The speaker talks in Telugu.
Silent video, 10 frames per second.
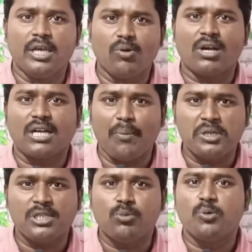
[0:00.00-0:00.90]
ఏదో ఒక
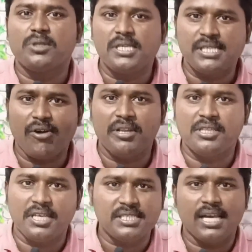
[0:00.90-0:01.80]
కమర్షియల్ మూవీ
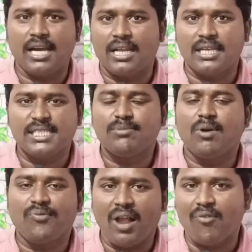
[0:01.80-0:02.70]
తీసామని తీస్తే కనుక
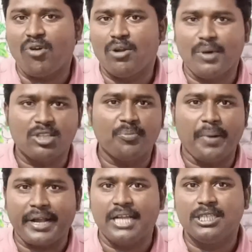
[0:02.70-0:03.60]
సినిమా ఫ్లాప్ అవ్వడం మాత్రం
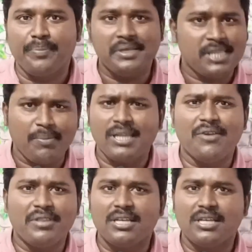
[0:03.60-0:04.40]
పక్క అని చెప్పి సేమ్